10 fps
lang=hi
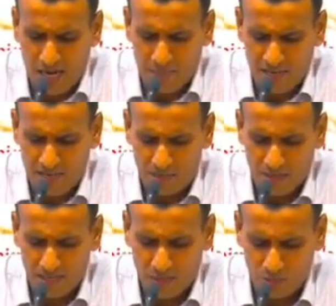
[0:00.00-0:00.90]
आप ही
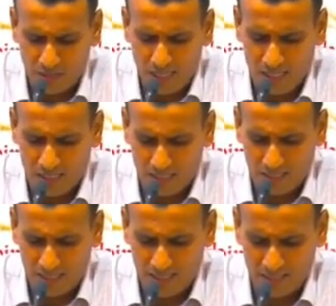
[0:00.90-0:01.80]
हमारे उद्धार
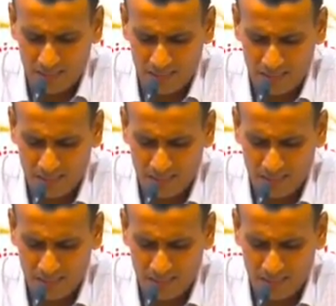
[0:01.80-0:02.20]
करता हैं